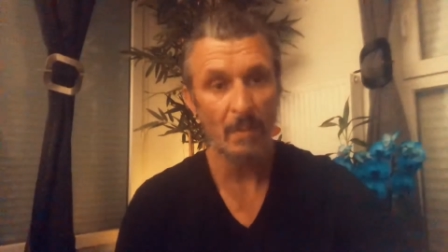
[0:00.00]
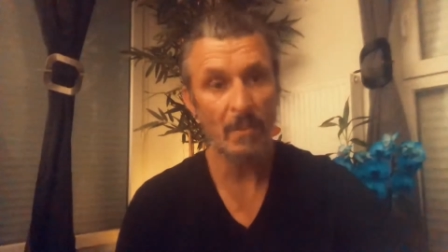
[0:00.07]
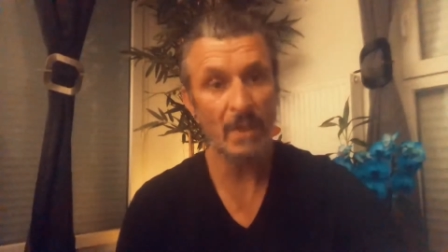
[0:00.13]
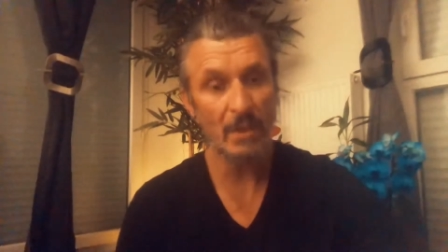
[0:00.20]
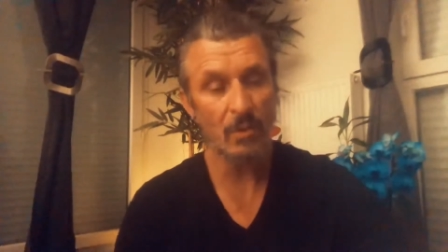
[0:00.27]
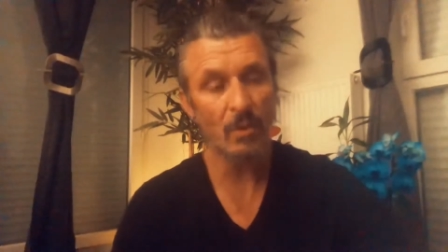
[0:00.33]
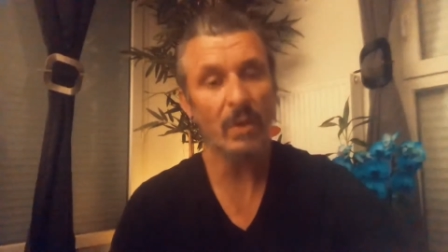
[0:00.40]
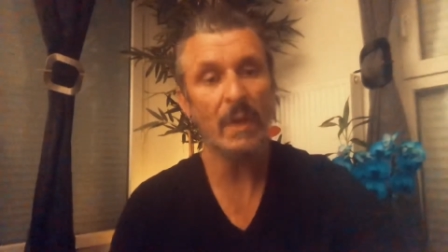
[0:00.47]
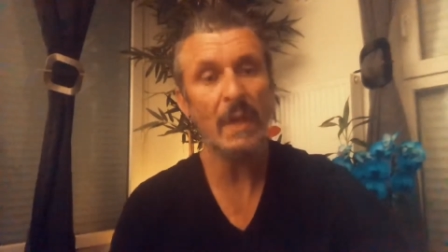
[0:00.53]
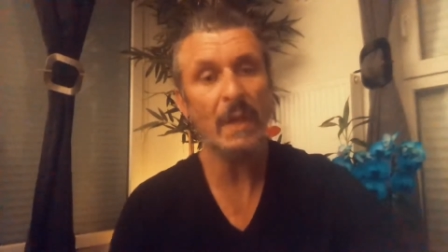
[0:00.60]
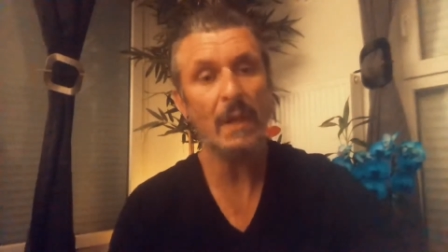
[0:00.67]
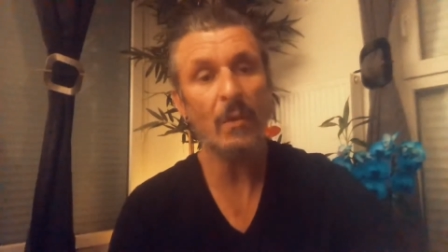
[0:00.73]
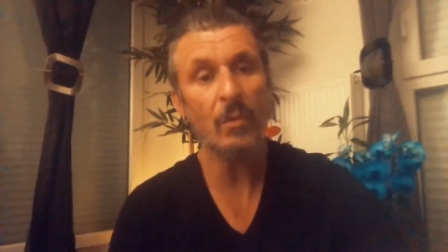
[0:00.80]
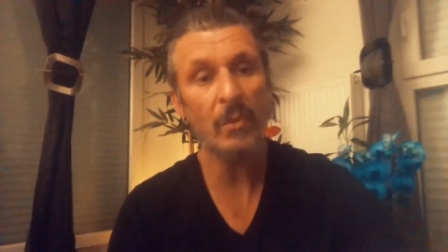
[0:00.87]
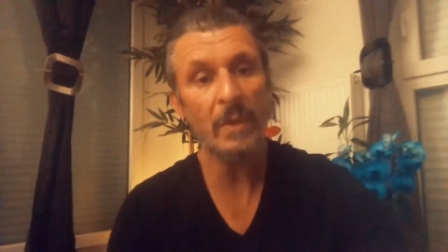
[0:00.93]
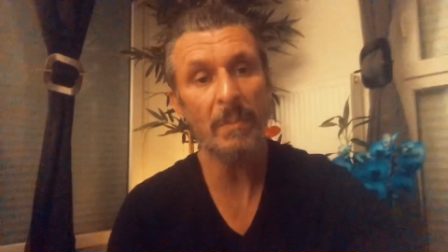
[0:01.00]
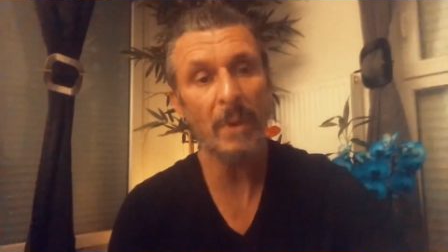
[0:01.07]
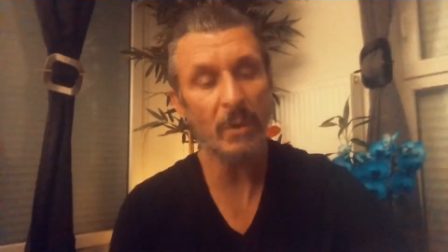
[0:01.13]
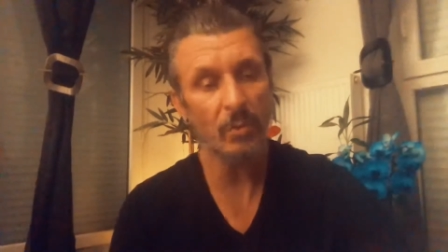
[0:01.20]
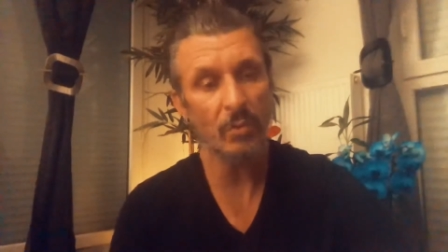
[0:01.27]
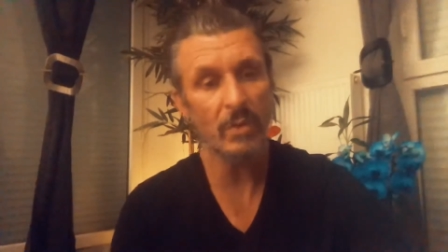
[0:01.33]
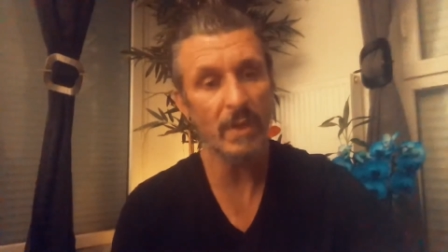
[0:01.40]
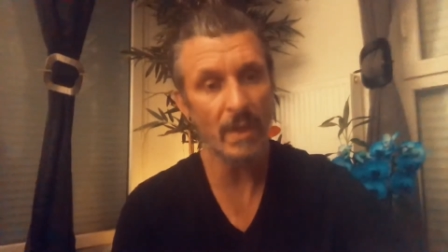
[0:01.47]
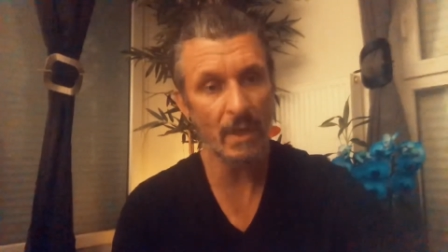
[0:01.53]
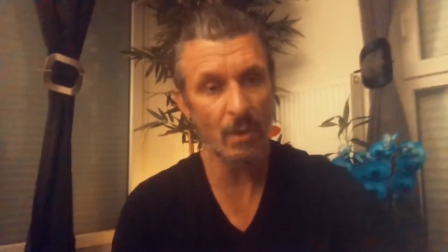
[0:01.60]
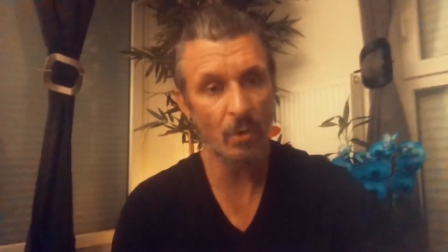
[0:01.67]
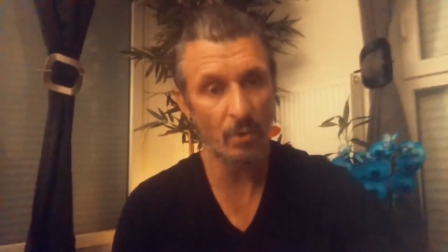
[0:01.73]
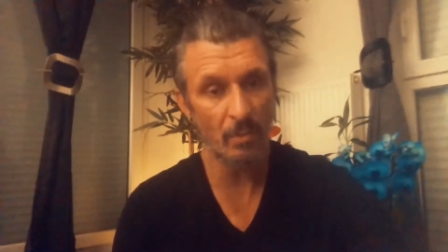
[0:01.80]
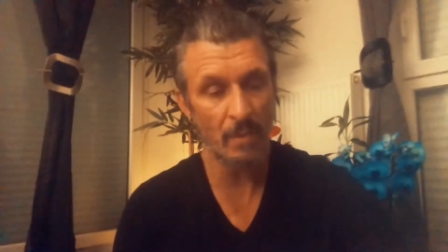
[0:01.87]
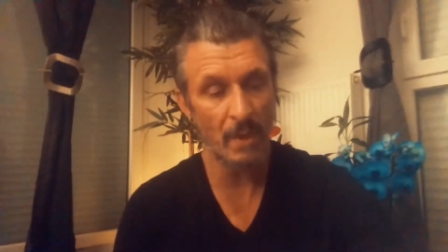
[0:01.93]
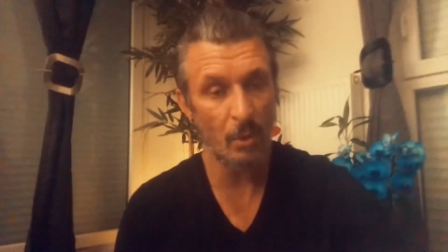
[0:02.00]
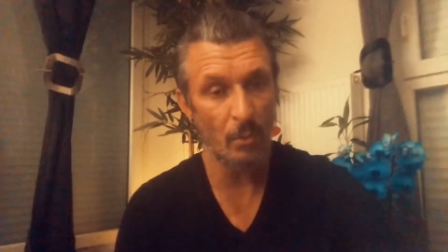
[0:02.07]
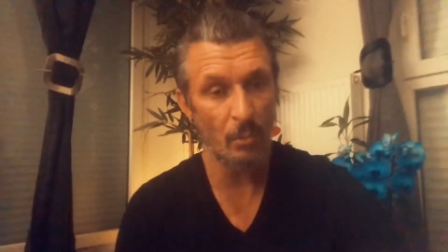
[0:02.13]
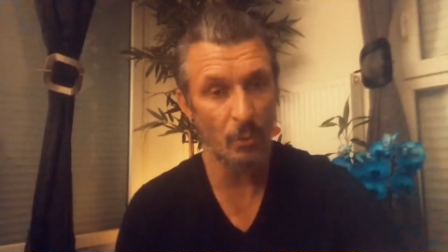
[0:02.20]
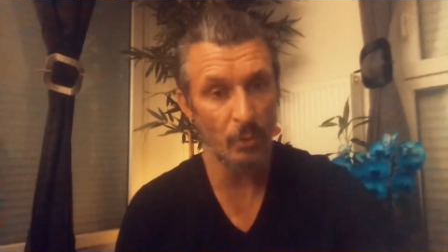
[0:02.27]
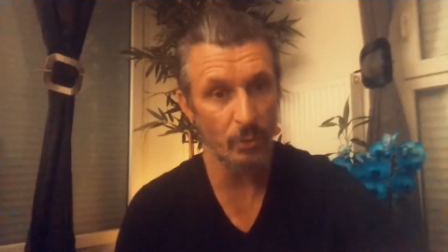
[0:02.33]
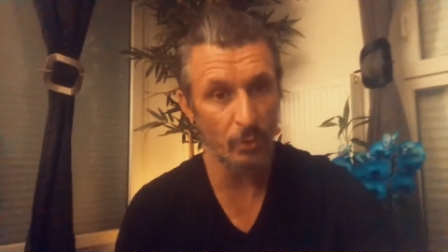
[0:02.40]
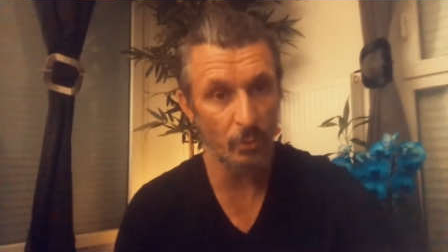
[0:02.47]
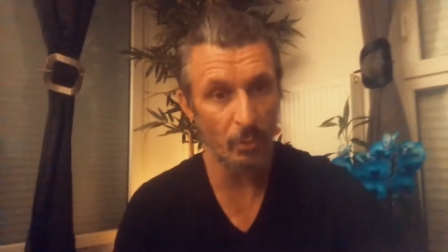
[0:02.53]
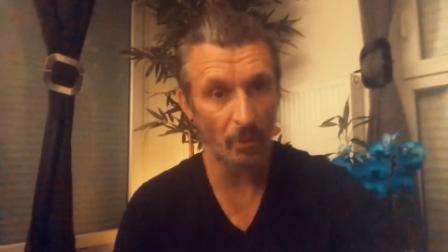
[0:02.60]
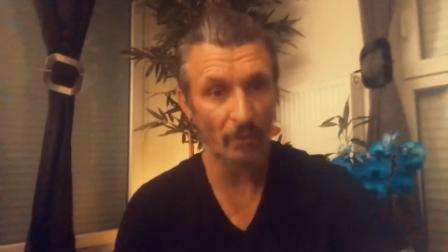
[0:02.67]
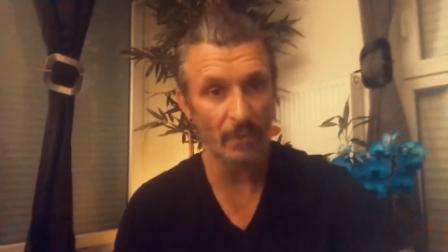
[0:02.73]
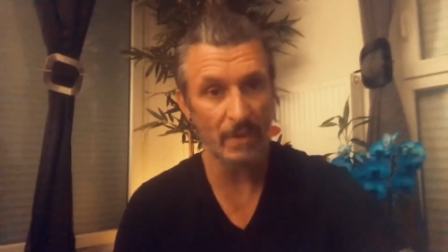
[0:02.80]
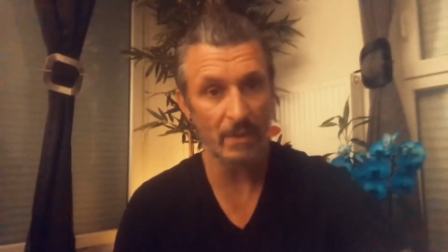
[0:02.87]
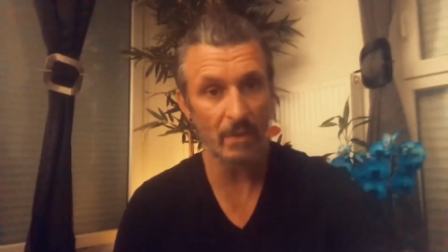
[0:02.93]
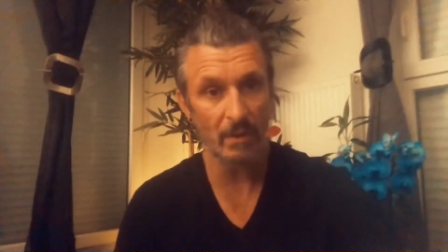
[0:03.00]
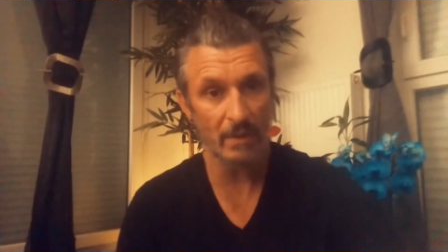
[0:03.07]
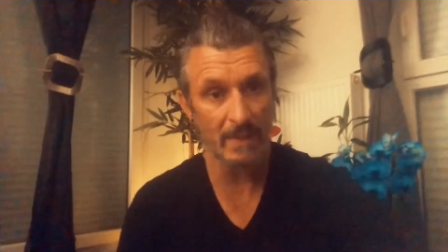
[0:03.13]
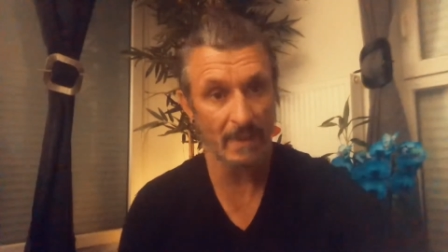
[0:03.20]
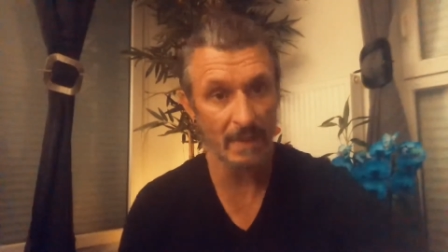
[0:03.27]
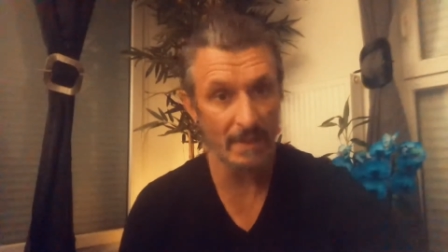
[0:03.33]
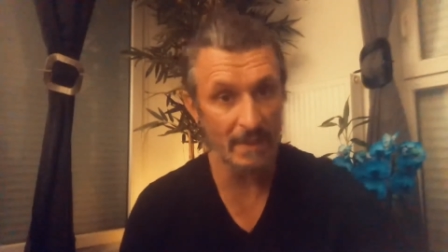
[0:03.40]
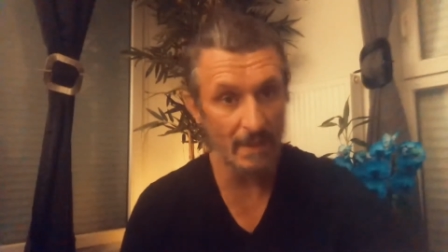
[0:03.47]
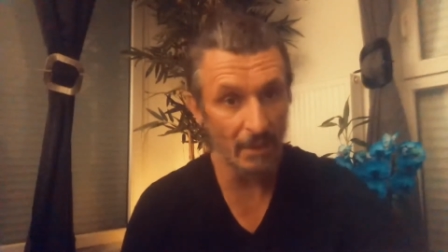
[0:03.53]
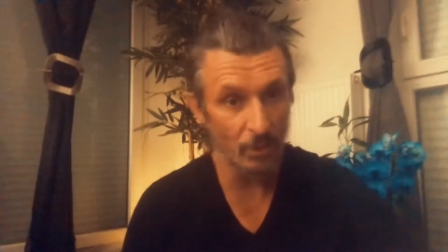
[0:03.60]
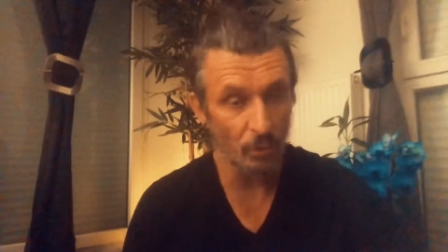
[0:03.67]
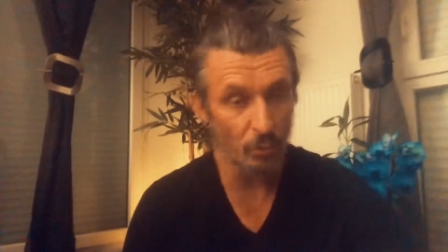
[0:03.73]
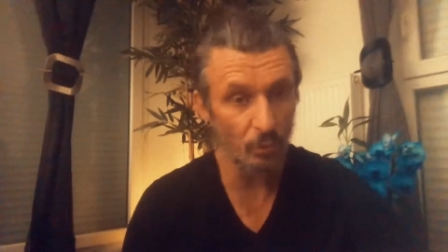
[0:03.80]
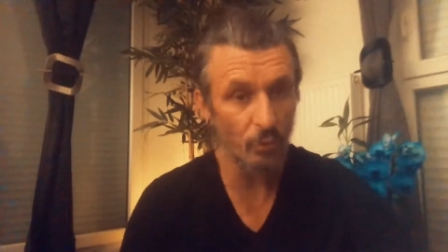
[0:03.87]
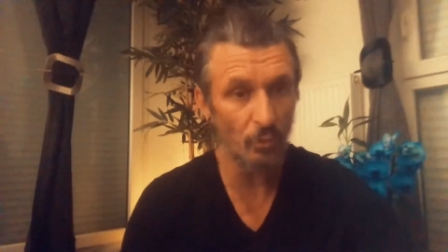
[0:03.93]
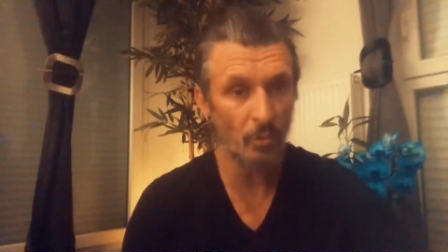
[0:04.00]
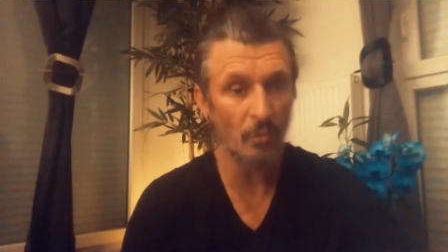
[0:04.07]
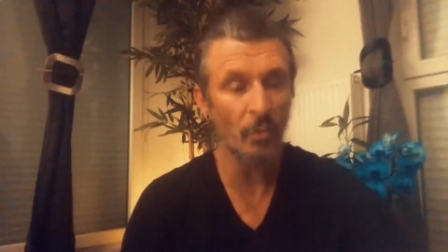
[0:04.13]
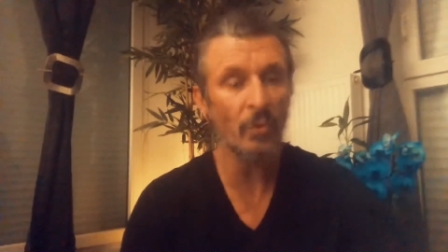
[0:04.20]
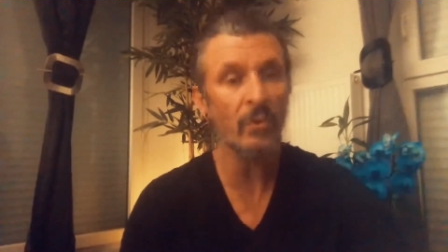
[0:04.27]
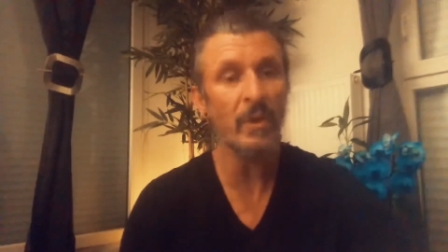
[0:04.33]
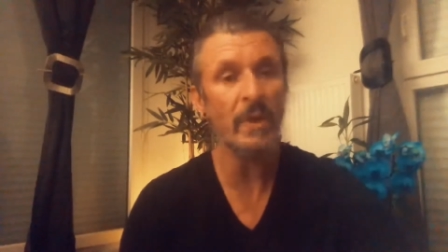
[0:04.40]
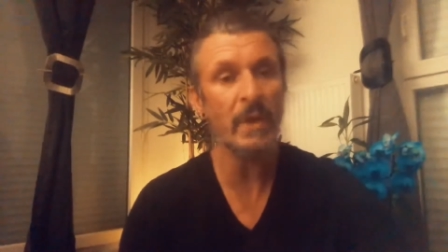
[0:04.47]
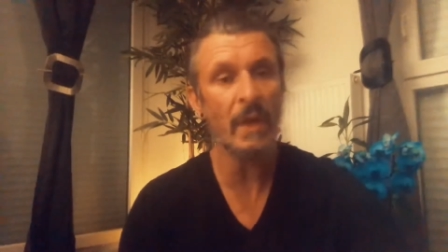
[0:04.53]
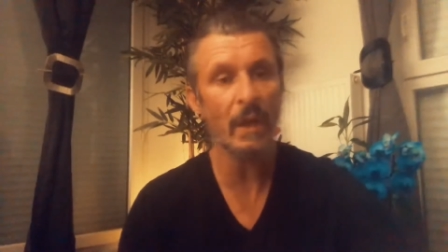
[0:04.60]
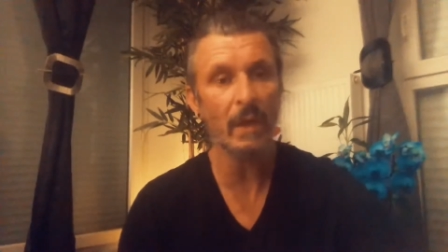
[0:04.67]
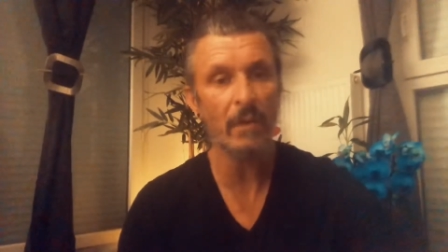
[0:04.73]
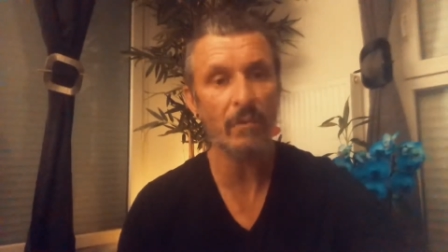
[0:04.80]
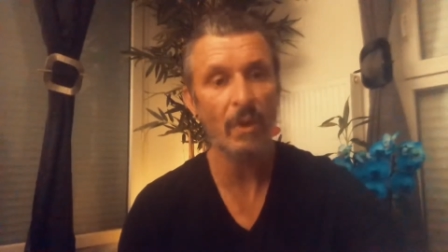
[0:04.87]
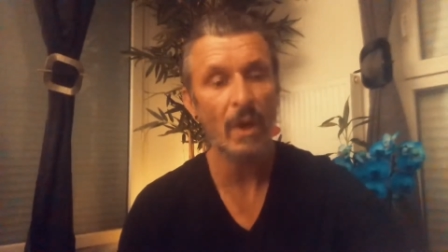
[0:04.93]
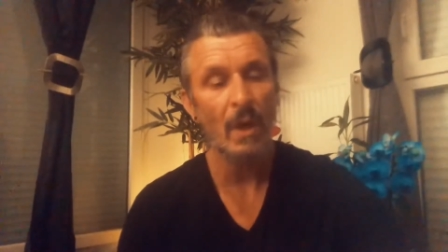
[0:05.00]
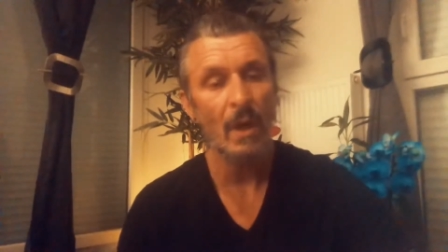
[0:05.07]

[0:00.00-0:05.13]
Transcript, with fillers: Bien sûr qu'on n'est pas tous égaux, mais le but du professeur, c'est d'essayer que tout le monde y arrive.